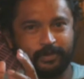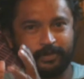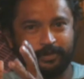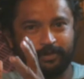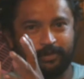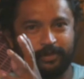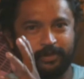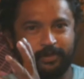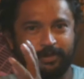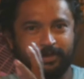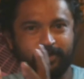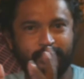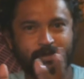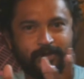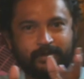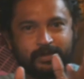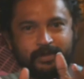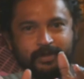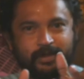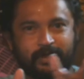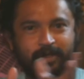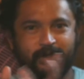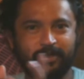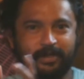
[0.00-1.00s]
அங்கே
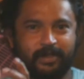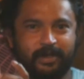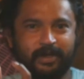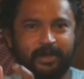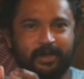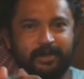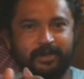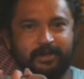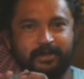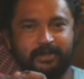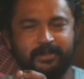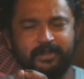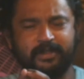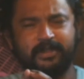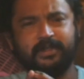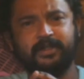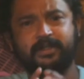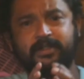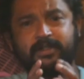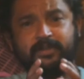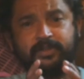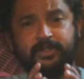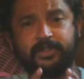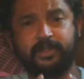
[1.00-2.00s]
அது ஆடுறது
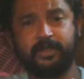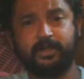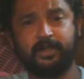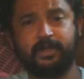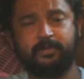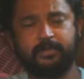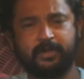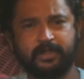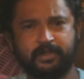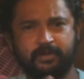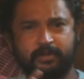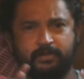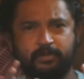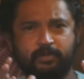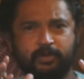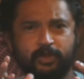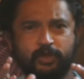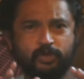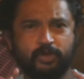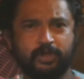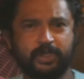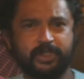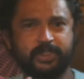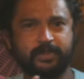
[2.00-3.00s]
இந்த விஷயம்லாம் பார்க்கணும் ரொம்ப
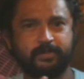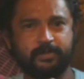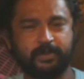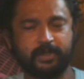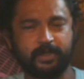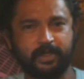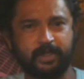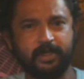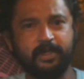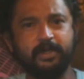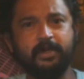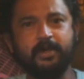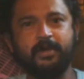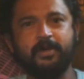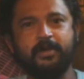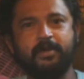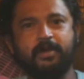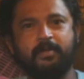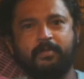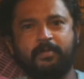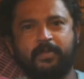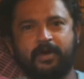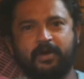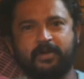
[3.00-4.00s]
சுவாரஸ்யமாக இருக்குது
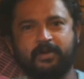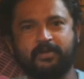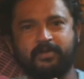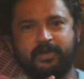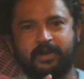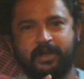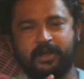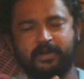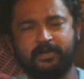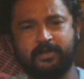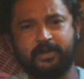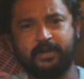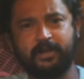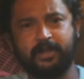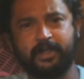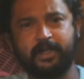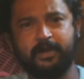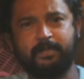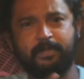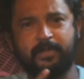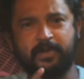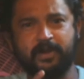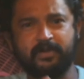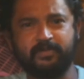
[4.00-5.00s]
படம் வேறு லெவலில்
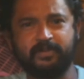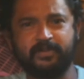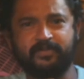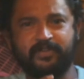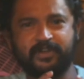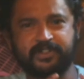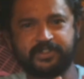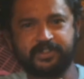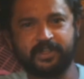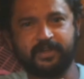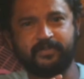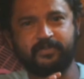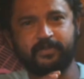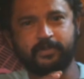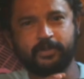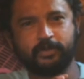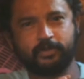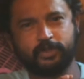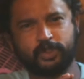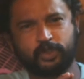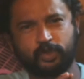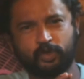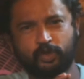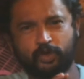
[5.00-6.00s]
இருக்குது படம் வந்து ஃபஸ்ட் ஆஃப் வந்து
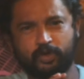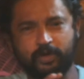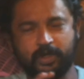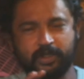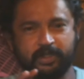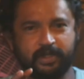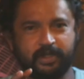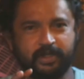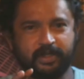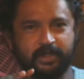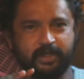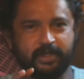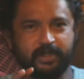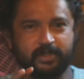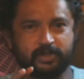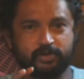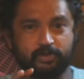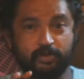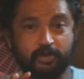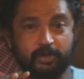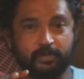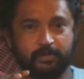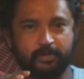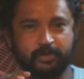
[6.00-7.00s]
கொஞ்சம் ஸ்லோவாக தான் இருக்குது
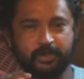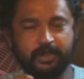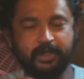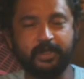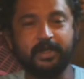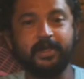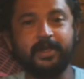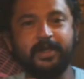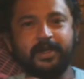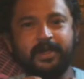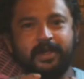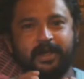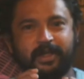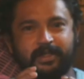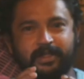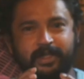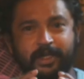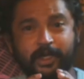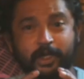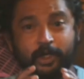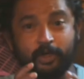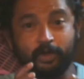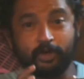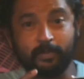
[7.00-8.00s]
ஸ்லோவாக போகுது அந்த
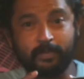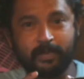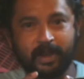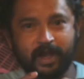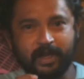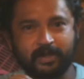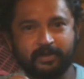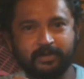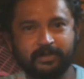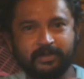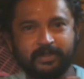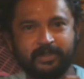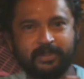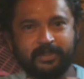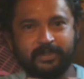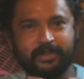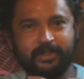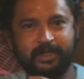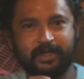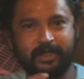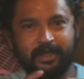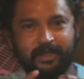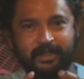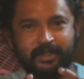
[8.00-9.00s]
இன்டோர் பிளாக் வந்து
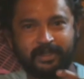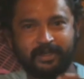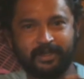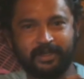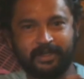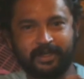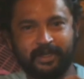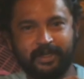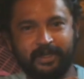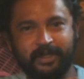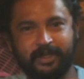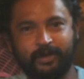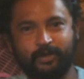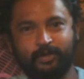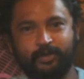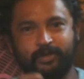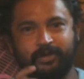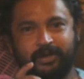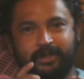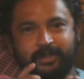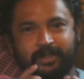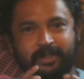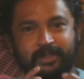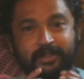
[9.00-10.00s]
இந்த கழுதியில் கயிறு
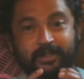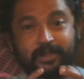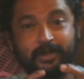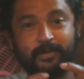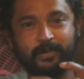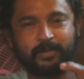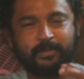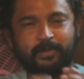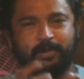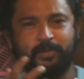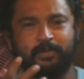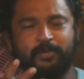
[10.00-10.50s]
அவுக்கிறது அதுக்கப்புறமா